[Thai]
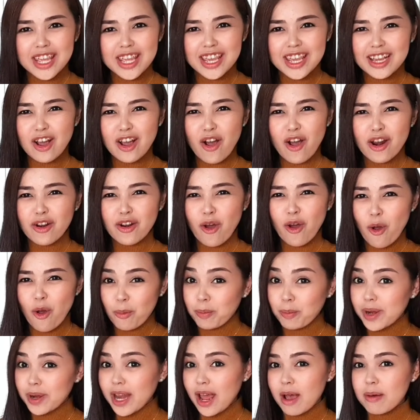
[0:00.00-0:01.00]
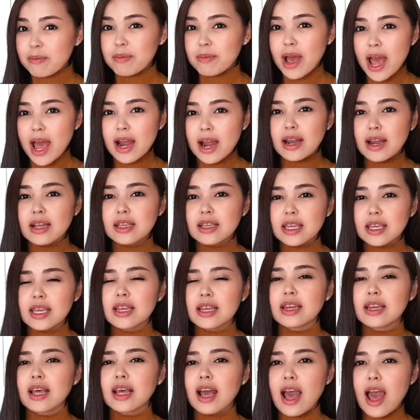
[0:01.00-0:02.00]
วันนี้ก่อนออกไปทำภาร
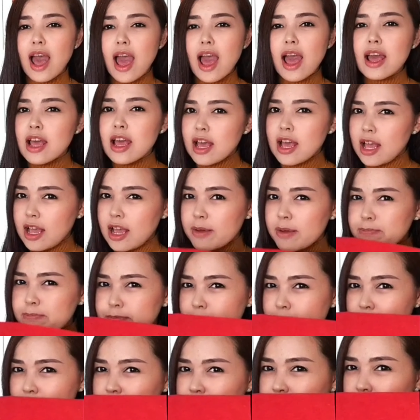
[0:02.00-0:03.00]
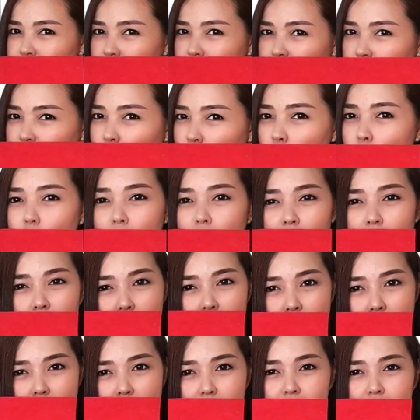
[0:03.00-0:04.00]
กิจนะคะ มาแกะกล่อง
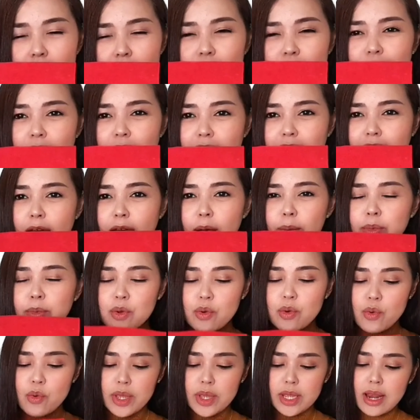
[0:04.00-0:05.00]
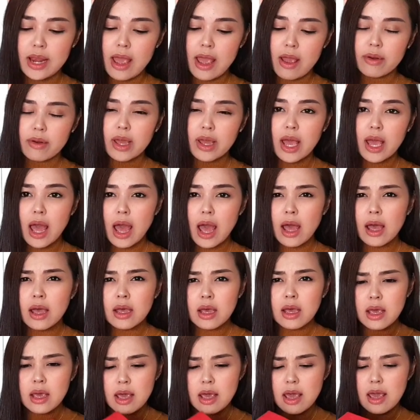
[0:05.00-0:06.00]
ให้แฟนคลับดูอีกแล้วนะคะ
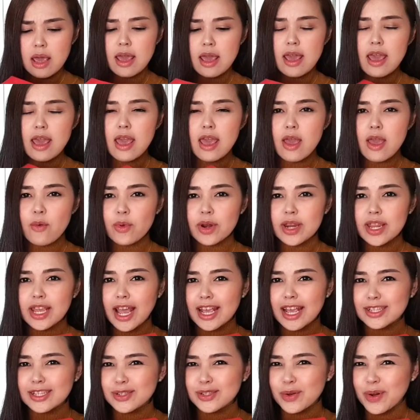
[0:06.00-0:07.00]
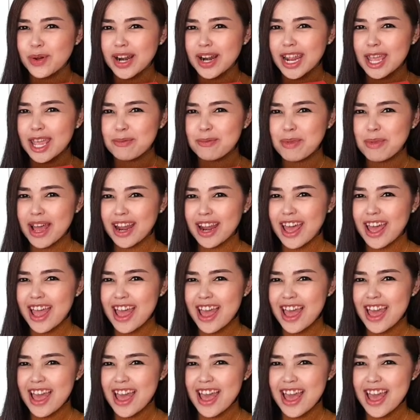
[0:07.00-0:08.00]
เอ๊วันนี้ใครส่งอะไรมานะ